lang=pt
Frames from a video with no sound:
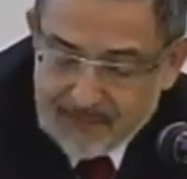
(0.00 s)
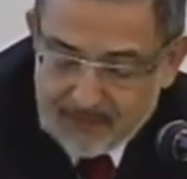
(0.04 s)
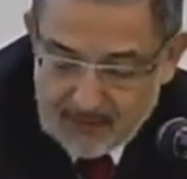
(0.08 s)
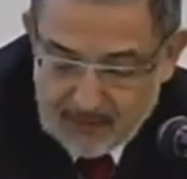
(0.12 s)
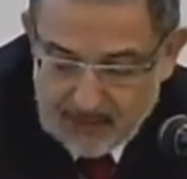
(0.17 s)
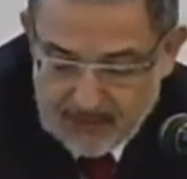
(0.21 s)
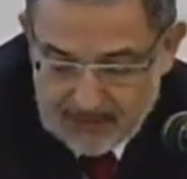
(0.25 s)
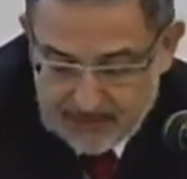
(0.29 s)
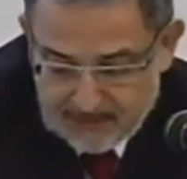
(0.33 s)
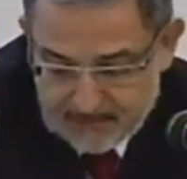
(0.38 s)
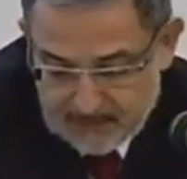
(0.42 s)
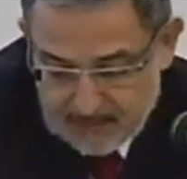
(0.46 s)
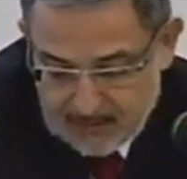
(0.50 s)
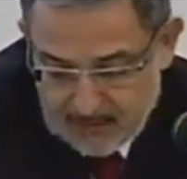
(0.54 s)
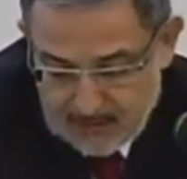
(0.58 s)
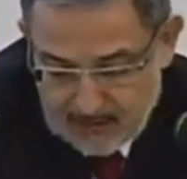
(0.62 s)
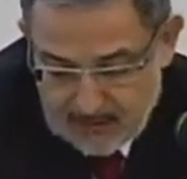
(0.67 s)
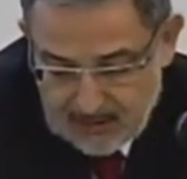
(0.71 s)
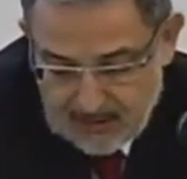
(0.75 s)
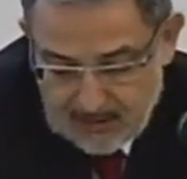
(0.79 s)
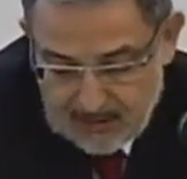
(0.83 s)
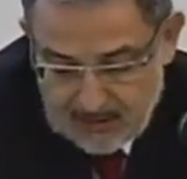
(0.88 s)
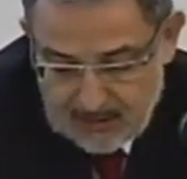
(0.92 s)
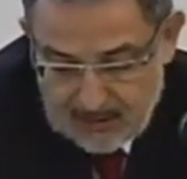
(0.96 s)
Não é?
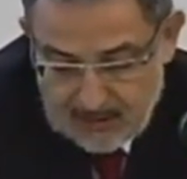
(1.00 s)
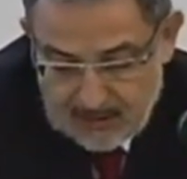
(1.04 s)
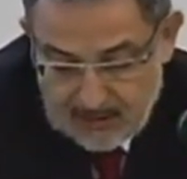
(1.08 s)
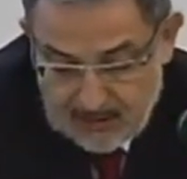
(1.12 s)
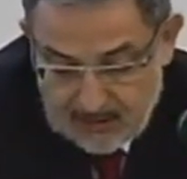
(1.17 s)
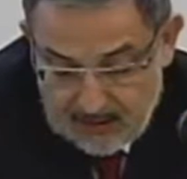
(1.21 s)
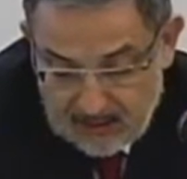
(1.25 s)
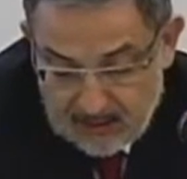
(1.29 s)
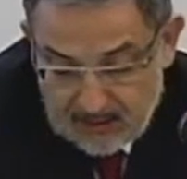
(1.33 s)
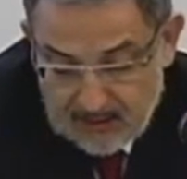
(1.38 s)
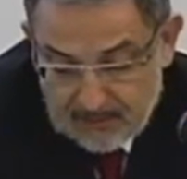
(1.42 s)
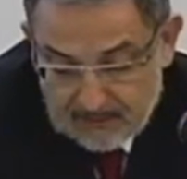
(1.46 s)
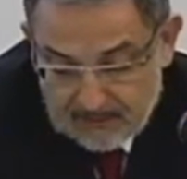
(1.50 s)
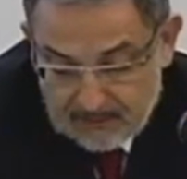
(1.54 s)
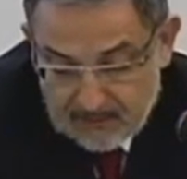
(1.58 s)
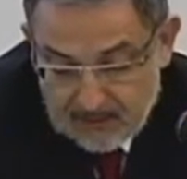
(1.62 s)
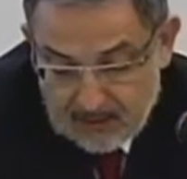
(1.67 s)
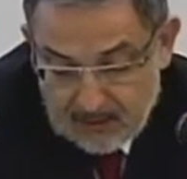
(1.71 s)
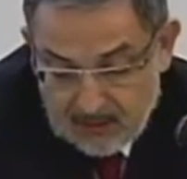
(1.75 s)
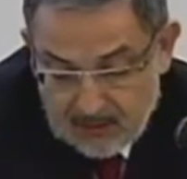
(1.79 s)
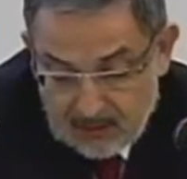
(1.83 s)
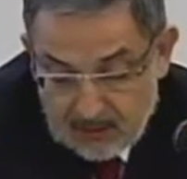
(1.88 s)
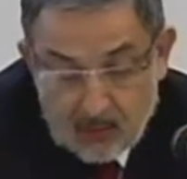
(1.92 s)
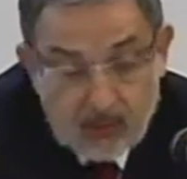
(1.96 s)
que eh,